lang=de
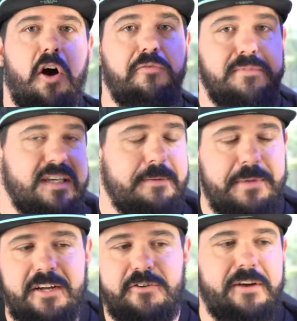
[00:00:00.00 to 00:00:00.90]
Auf dem Sega
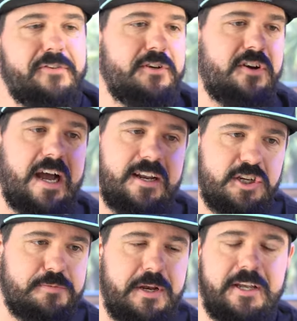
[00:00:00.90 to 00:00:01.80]
Mega Drive habe ich noch
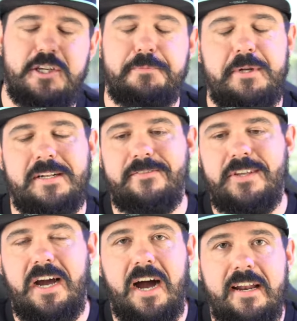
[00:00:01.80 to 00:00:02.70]
andere Spiele gespielt,
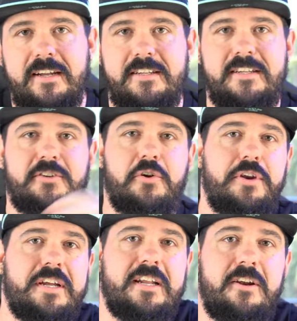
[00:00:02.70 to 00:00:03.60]
wie Aladdin,
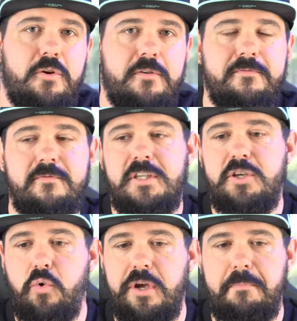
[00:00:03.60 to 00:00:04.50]
König der Löwen,
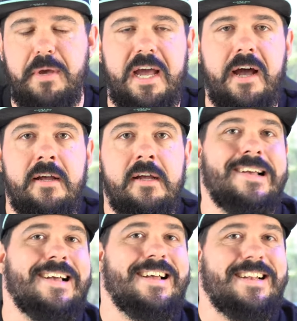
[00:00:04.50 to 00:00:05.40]
Yogi Bär.
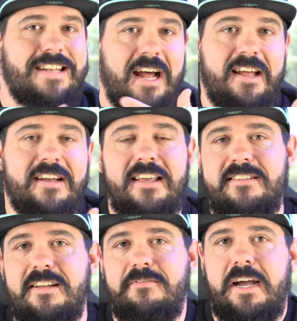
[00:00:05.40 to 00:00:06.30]
Danach ging
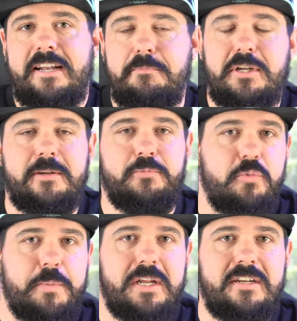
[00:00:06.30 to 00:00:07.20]
es dann weiter mit dem
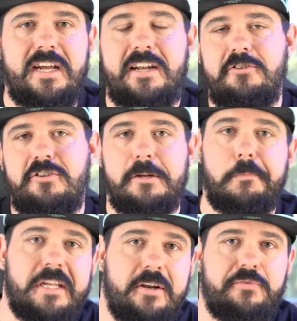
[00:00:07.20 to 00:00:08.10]
Super Nintendo, dem
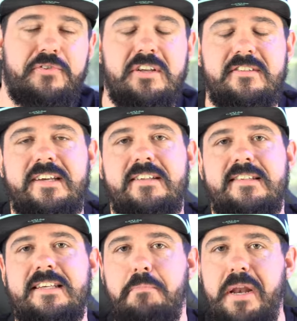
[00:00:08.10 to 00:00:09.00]
Nintendo
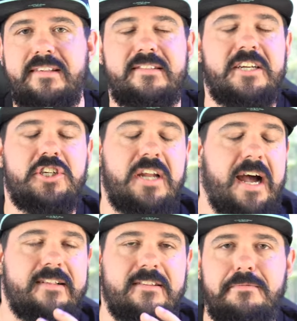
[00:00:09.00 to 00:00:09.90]
64, PlayStation
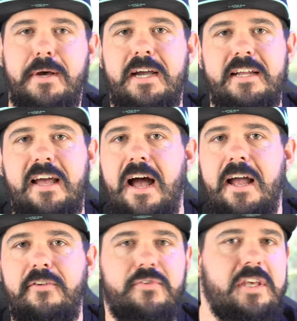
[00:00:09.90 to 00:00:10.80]
1, 2,
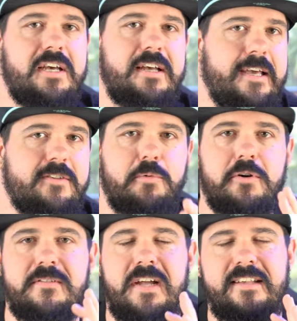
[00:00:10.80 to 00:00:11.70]
3, 4,
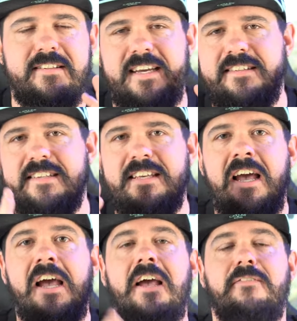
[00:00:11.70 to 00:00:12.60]
Xbox 360,
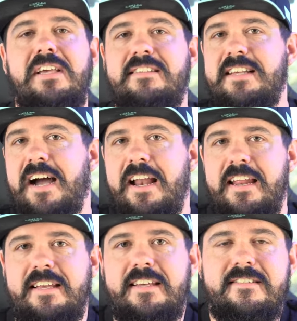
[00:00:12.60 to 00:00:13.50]
wie sie
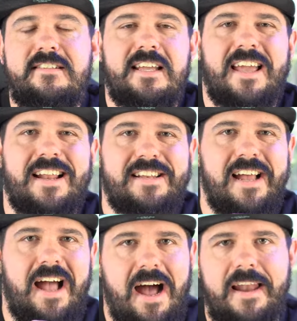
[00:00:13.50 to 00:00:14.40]
alle hießen. Ich
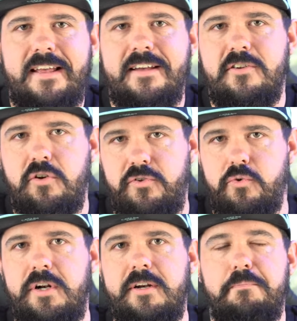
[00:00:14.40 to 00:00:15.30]
hatte alle
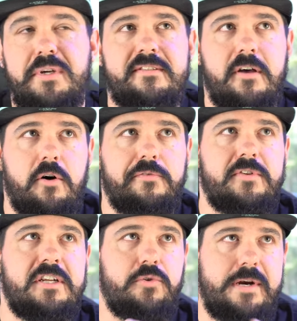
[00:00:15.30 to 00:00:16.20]
Konsolen, bis
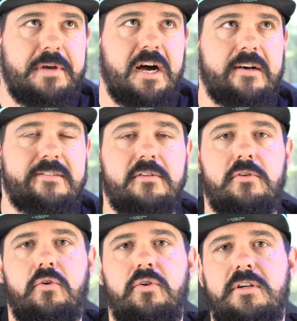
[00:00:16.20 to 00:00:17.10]
auf den Dreamcast
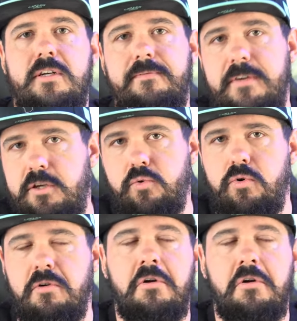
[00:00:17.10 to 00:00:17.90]
und die Wii U.